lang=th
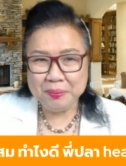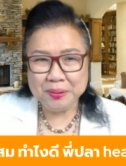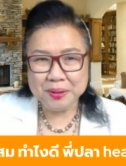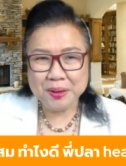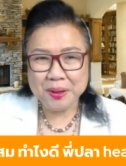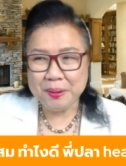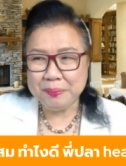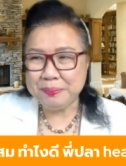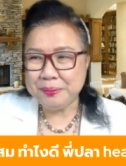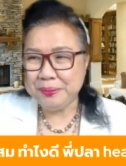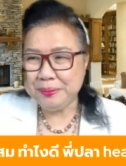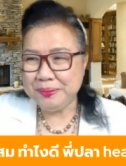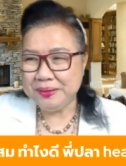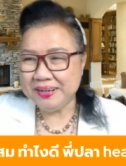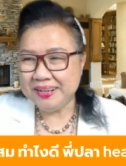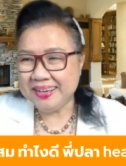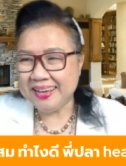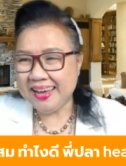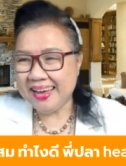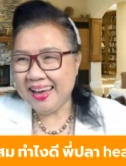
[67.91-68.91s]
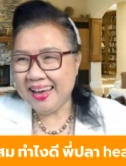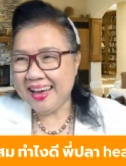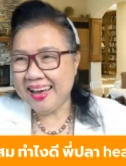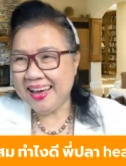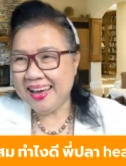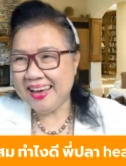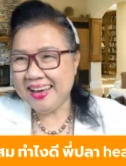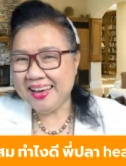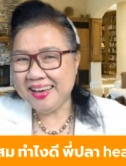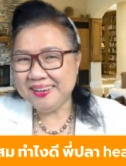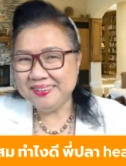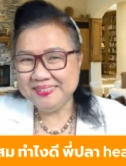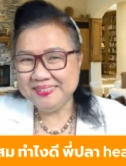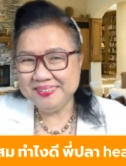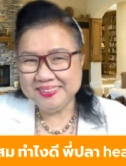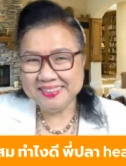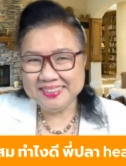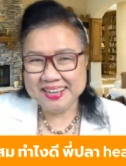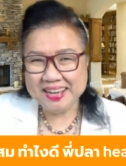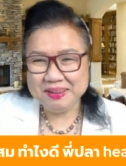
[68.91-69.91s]
ขอบคุณค่ะหัว
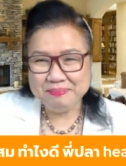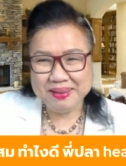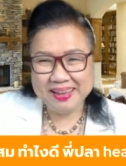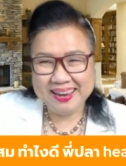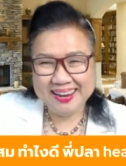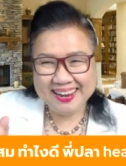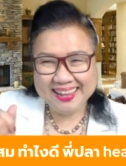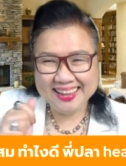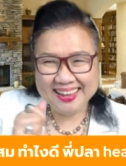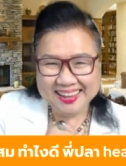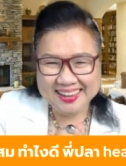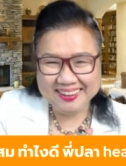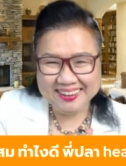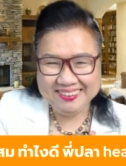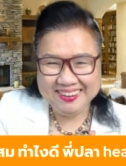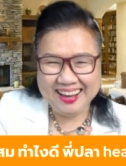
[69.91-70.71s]
ใจมาแล้ว